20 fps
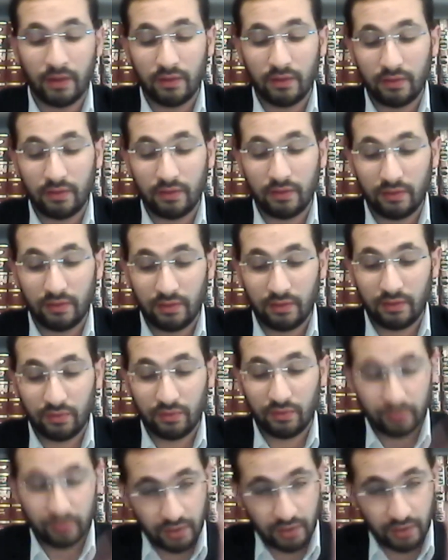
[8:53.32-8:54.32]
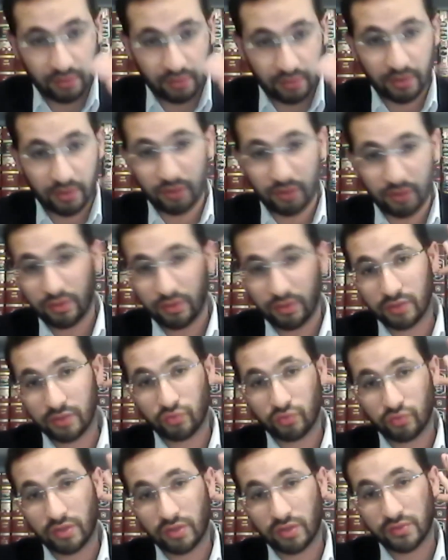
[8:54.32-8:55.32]
Et il y a un, grand chidouche
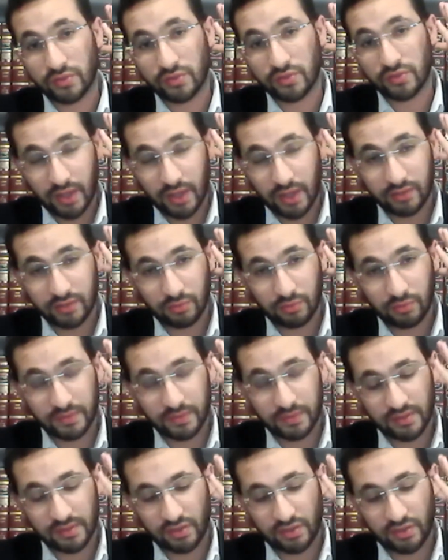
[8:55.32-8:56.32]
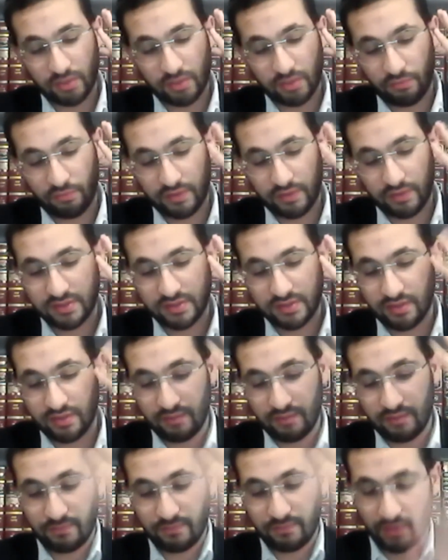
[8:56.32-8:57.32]
dans la Souga, et donc, Bezot Hashem, on va
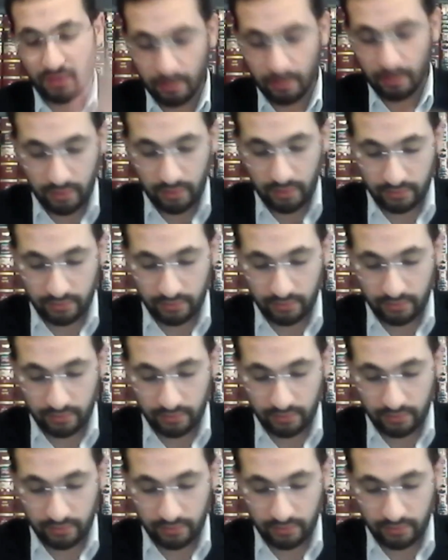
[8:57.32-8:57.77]
essayer d'en parler.